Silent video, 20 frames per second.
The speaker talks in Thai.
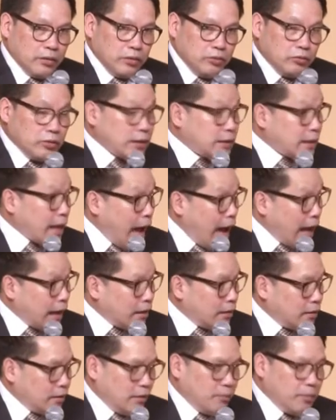ยุทธศาสต
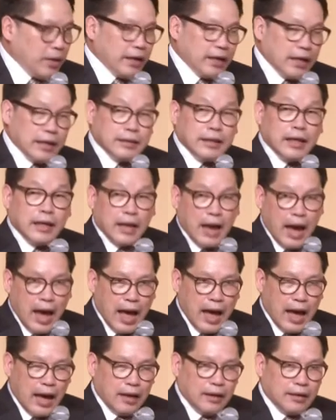ร์หรือเป็น agenda
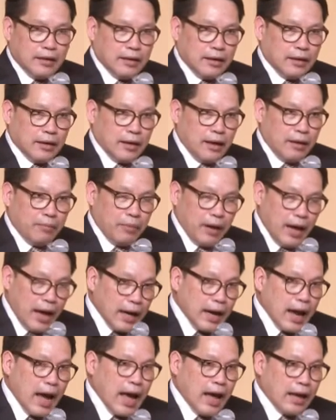นะครับห้า
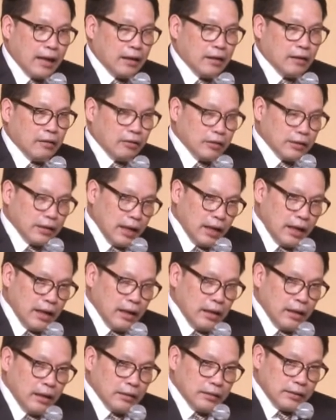ด้านก็จะ
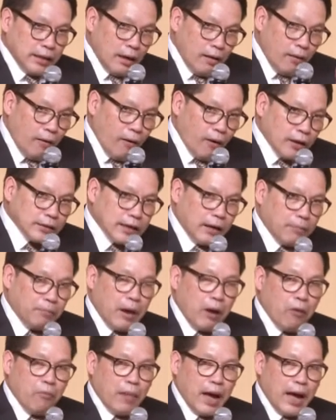จะล้อจาก
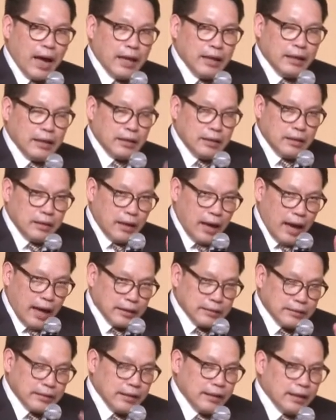เป้าหมายหลั
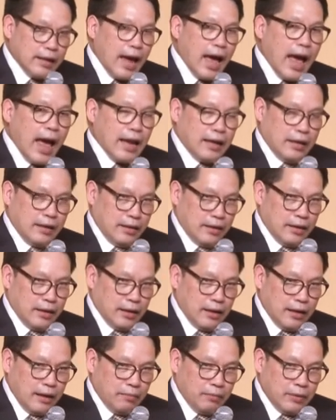กสี่ด้านเนี่ย
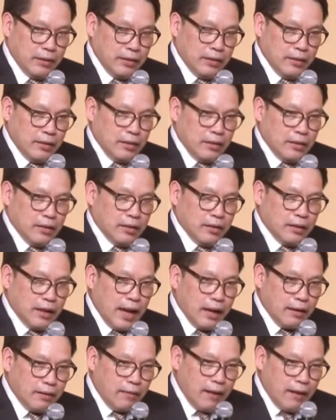นะครับด้าน